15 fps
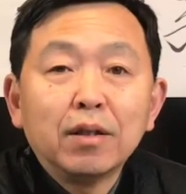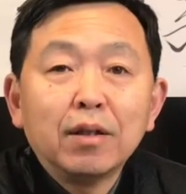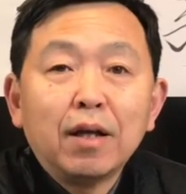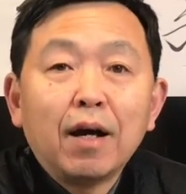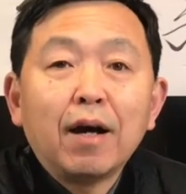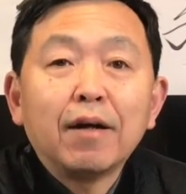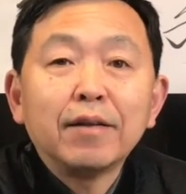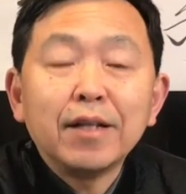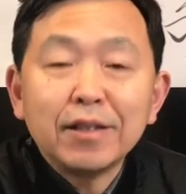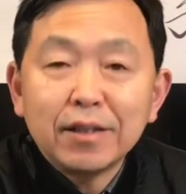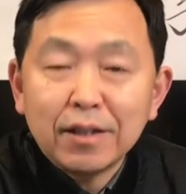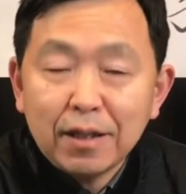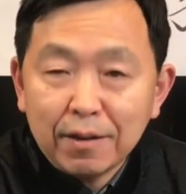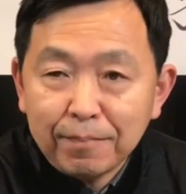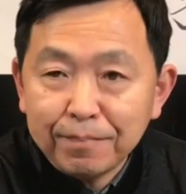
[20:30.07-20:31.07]
啊，那
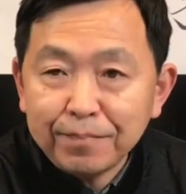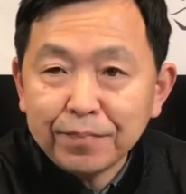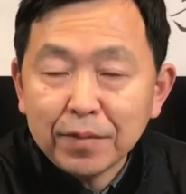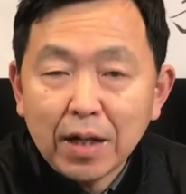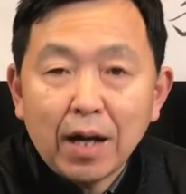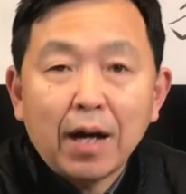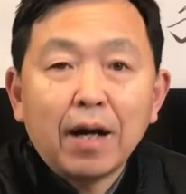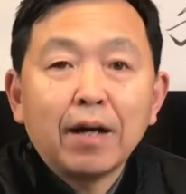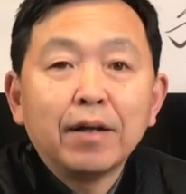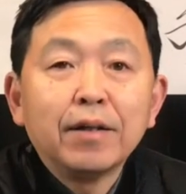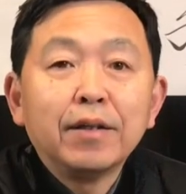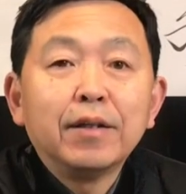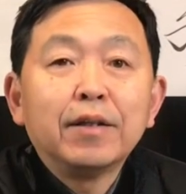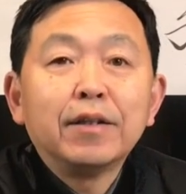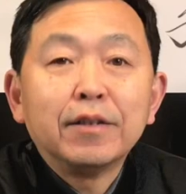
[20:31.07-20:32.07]
些啊
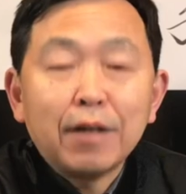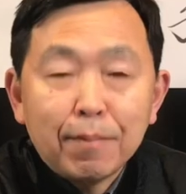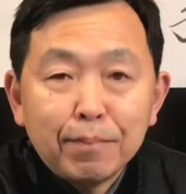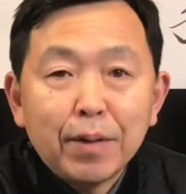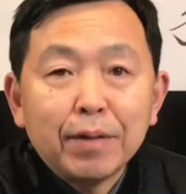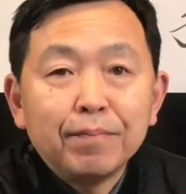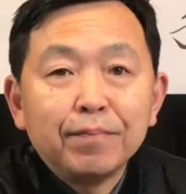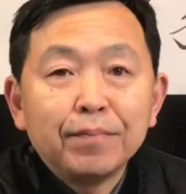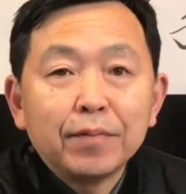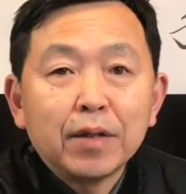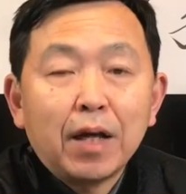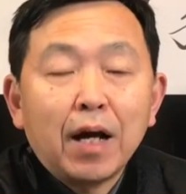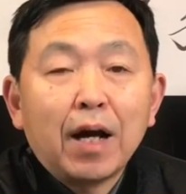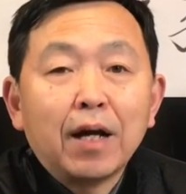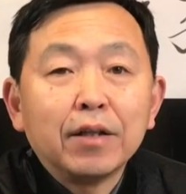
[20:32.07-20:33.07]
人们
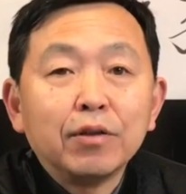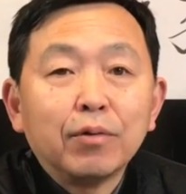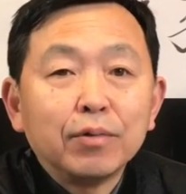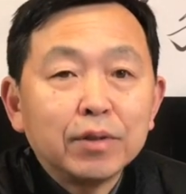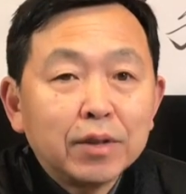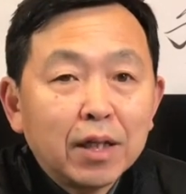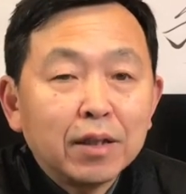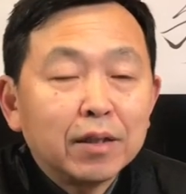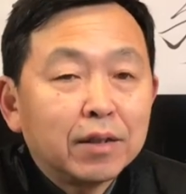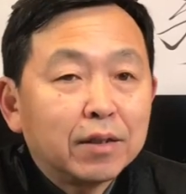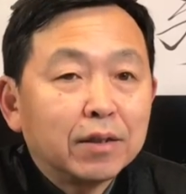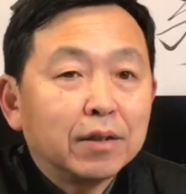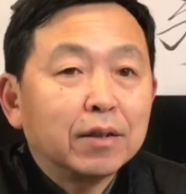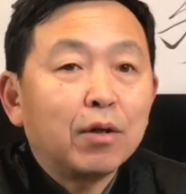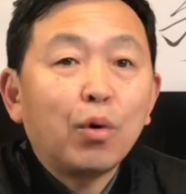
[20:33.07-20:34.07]
啊有任
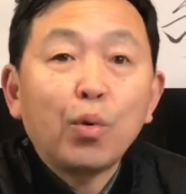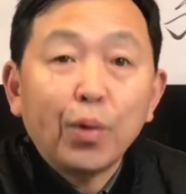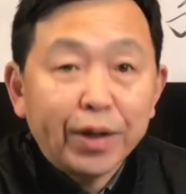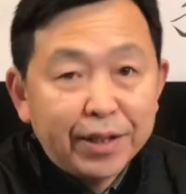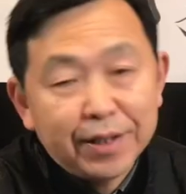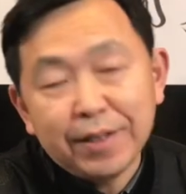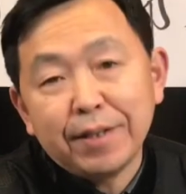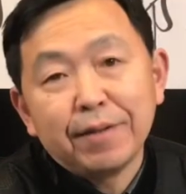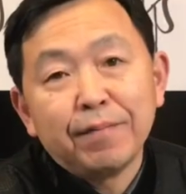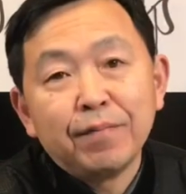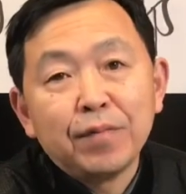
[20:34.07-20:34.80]
何的悔意，